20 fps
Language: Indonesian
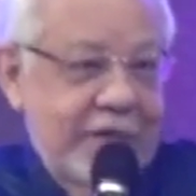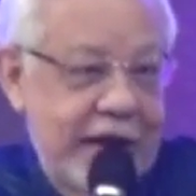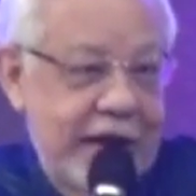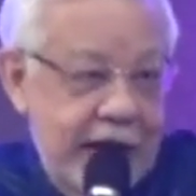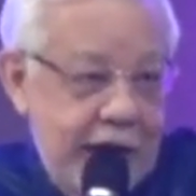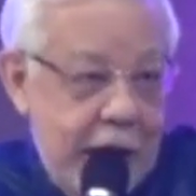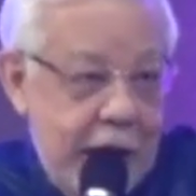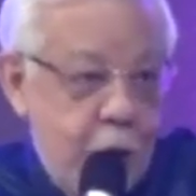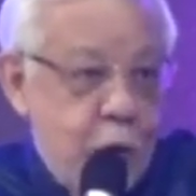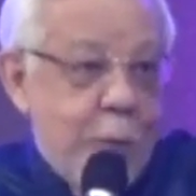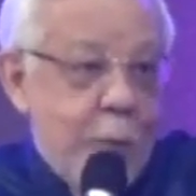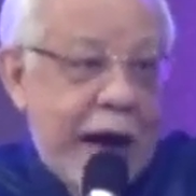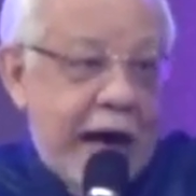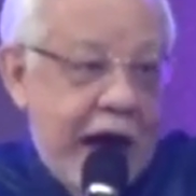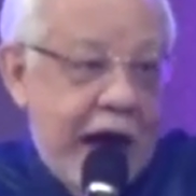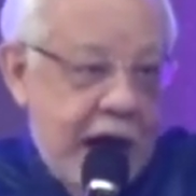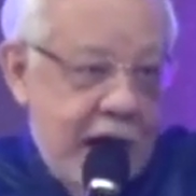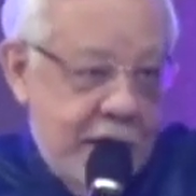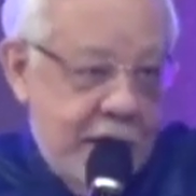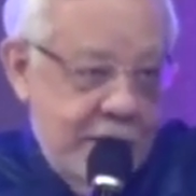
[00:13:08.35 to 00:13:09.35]
Ini lagu
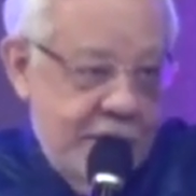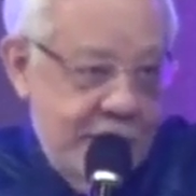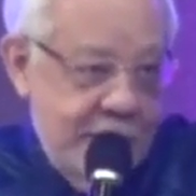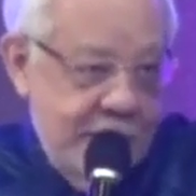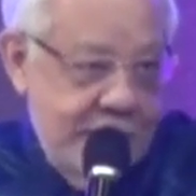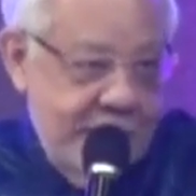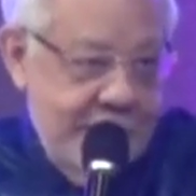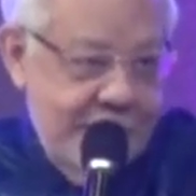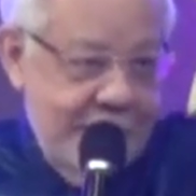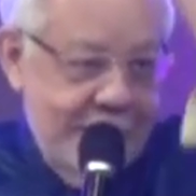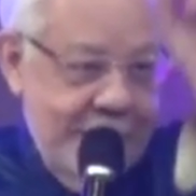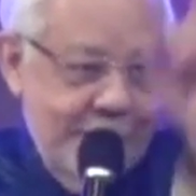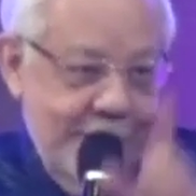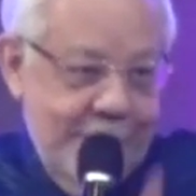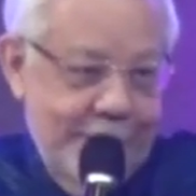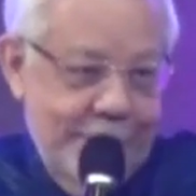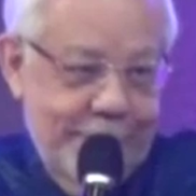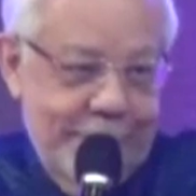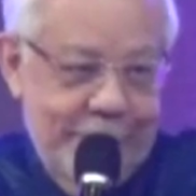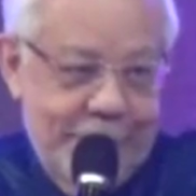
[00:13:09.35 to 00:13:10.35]
makanan.
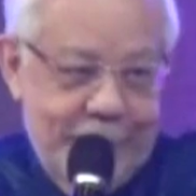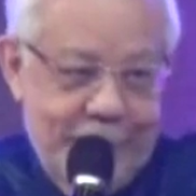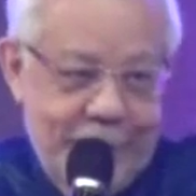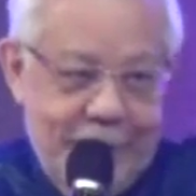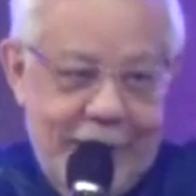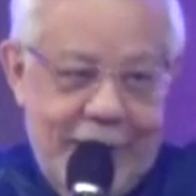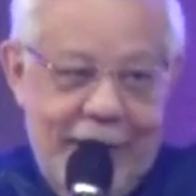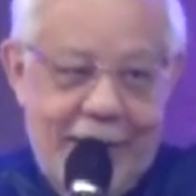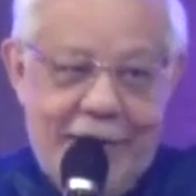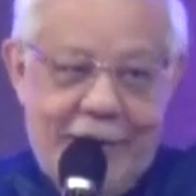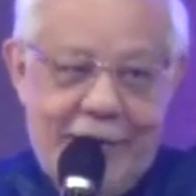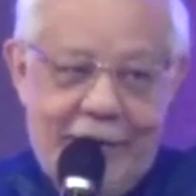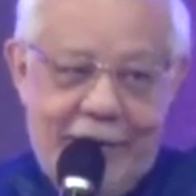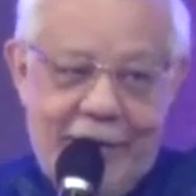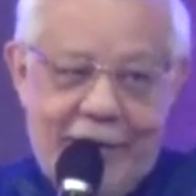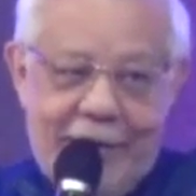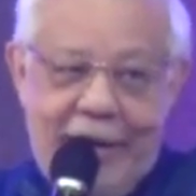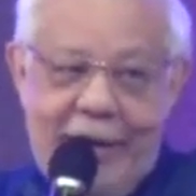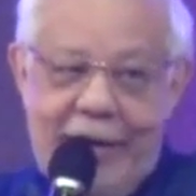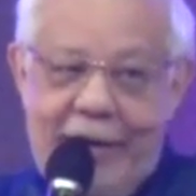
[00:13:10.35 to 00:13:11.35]
Ya,
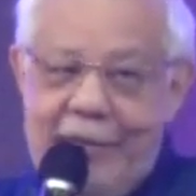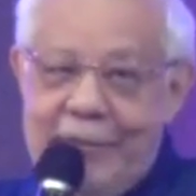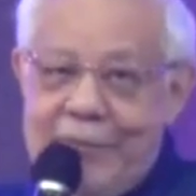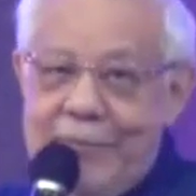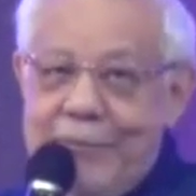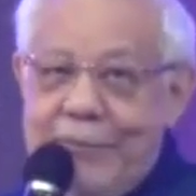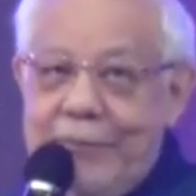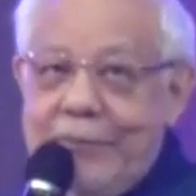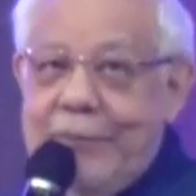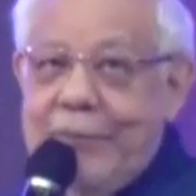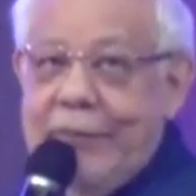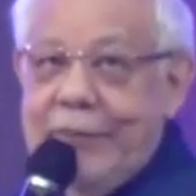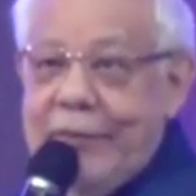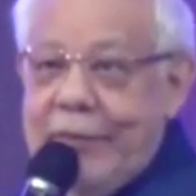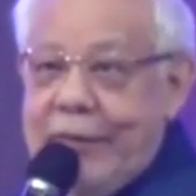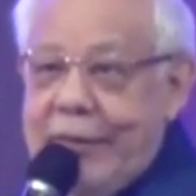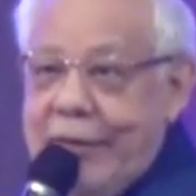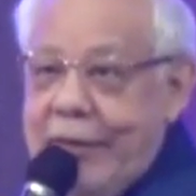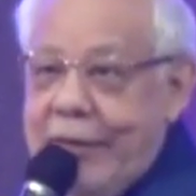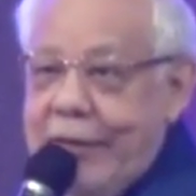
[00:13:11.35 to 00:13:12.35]
oke. Okay.
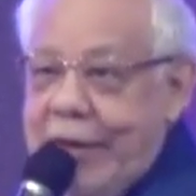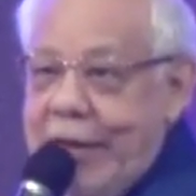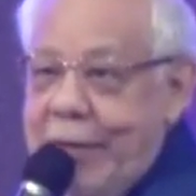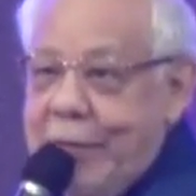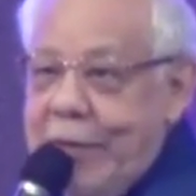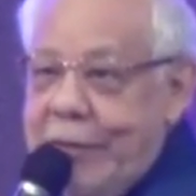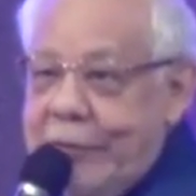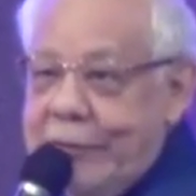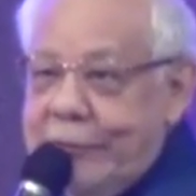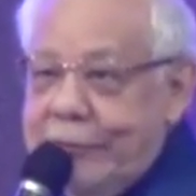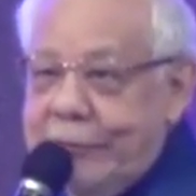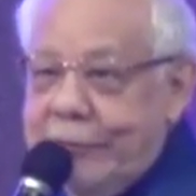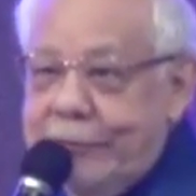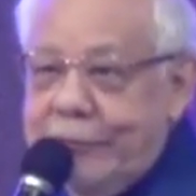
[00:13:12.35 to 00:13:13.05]
Come on.